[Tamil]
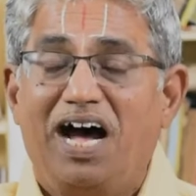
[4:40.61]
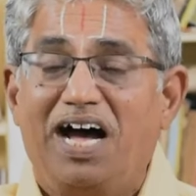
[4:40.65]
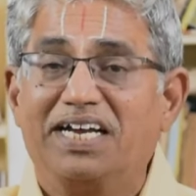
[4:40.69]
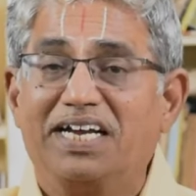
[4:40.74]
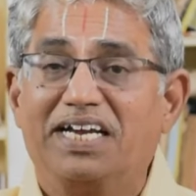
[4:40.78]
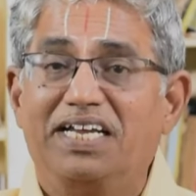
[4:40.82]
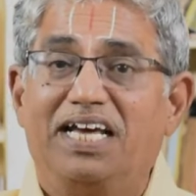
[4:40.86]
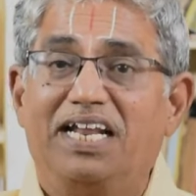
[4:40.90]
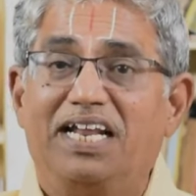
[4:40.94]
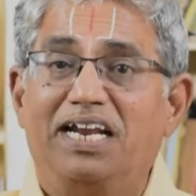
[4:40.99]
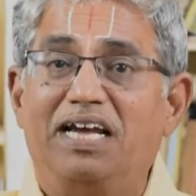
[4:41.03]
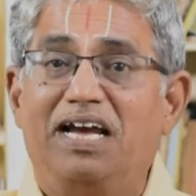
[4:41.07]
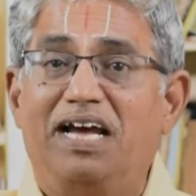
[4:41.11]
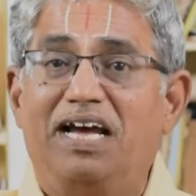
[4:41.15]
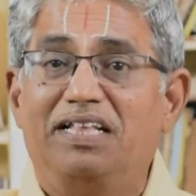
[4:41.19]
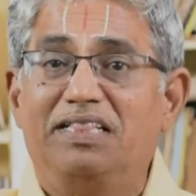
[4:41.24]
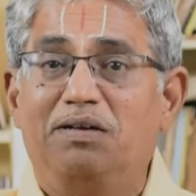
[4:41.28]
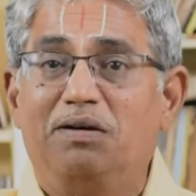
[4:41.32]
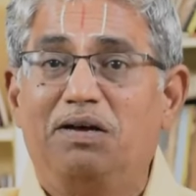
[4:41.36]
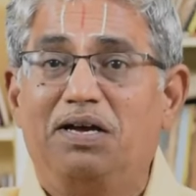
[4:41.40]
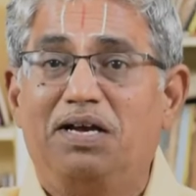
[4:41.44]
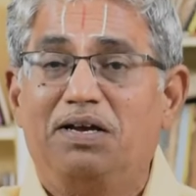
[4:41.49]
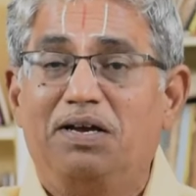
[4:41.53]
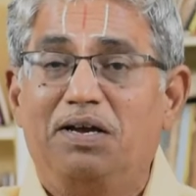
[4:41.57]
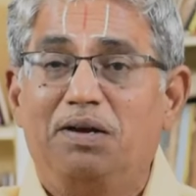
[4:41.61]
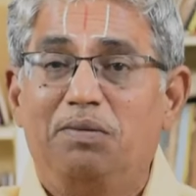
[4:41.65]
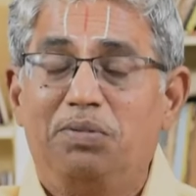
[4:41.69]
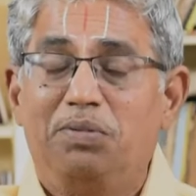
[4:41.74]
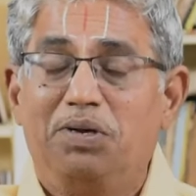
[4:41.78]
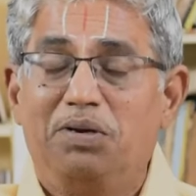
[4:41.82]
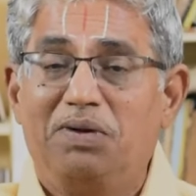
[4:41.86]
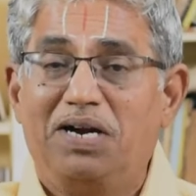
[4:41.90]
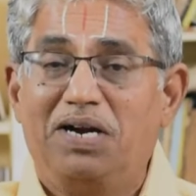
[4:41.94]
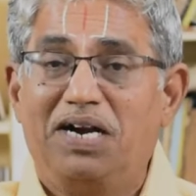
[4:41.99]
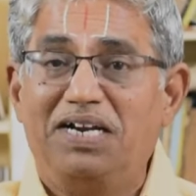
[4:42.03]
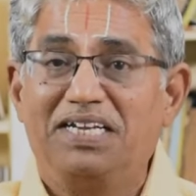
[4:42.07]
ஆகையினாலே அந்த
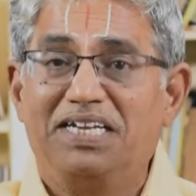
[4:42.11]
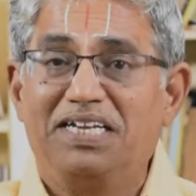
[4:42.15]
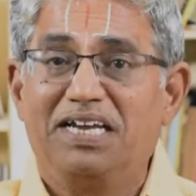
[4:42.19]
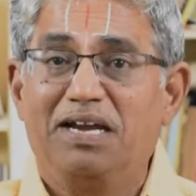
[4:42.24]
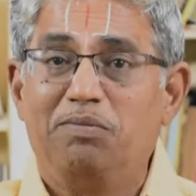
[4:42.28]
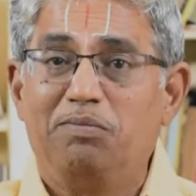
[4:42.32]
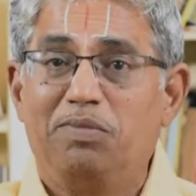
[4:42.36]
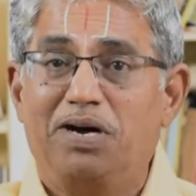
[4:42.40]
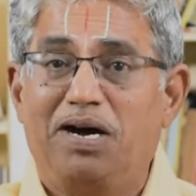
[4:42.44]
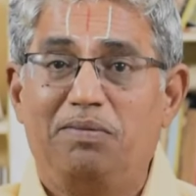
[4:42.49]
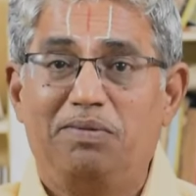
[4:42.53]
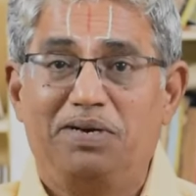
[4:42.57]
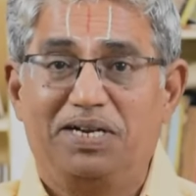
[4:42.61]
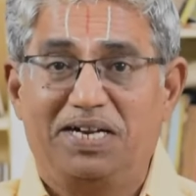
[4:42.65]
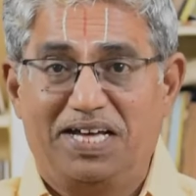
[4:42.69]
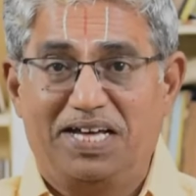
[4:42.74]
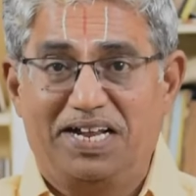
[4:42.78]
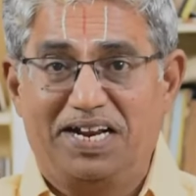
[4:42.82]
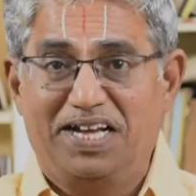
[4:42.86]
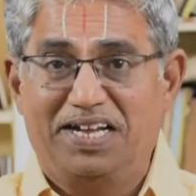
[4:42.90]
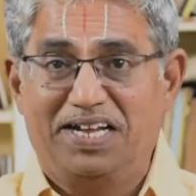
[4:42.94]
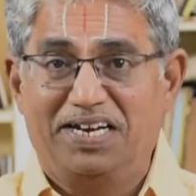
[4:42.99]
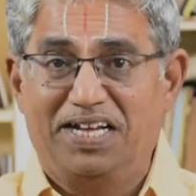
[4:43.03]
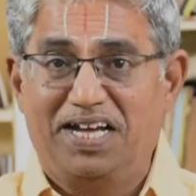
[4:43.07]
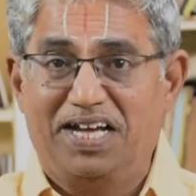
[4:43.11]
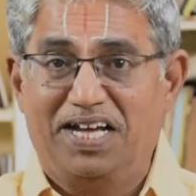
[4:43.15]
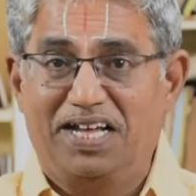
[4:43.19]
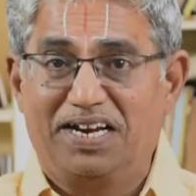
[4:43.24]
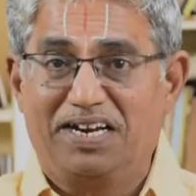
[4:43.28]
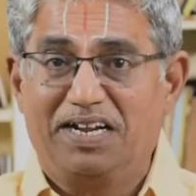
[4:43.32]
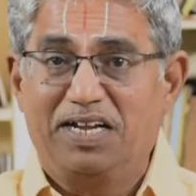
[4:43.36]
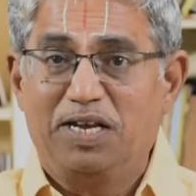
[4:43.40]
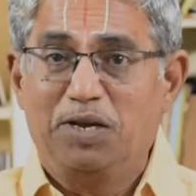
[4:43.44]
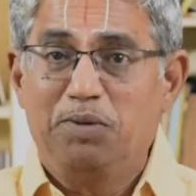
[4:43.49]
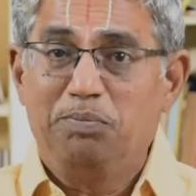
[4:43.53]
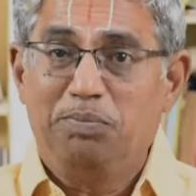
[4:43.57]
பெருமாளுக்கே
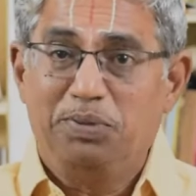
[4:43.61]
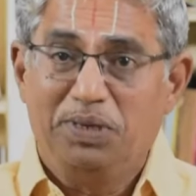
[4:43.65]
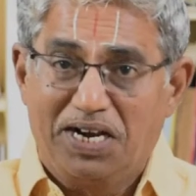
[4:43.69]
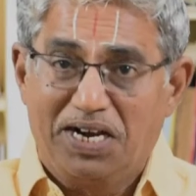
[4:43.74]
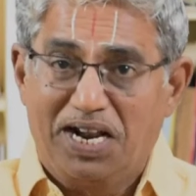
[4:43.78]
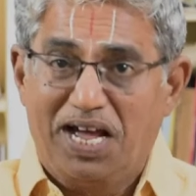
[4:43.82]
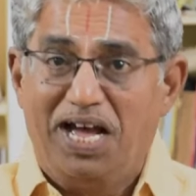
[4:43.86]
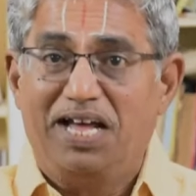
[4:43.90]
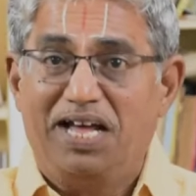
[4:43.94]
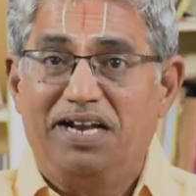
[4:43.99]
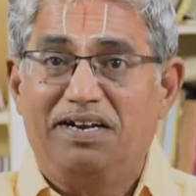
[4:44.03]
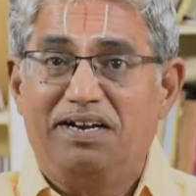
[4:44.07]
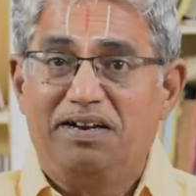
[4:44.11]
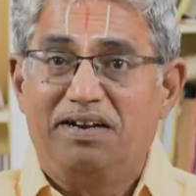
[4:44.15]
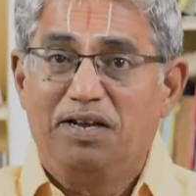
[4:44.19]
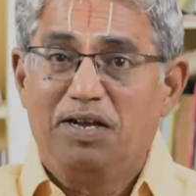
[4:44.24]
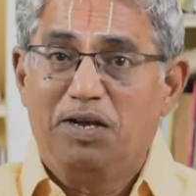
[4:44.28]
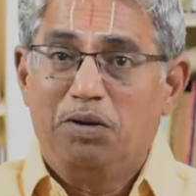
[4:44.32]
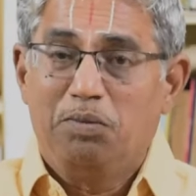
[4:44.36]
மாமனாரானார் பிரான்